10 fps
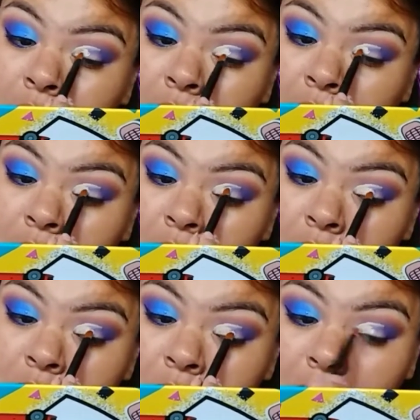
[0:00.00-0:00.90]
que
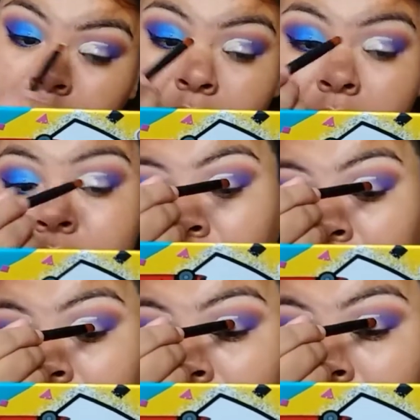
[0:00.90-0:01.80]
se
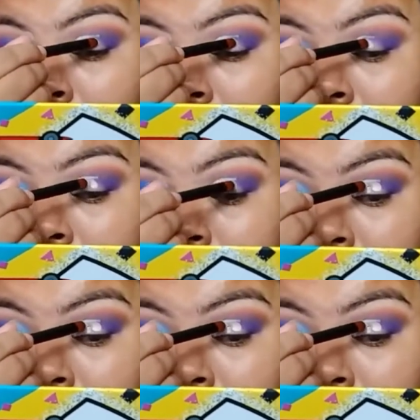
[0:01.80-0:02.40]
intensifique más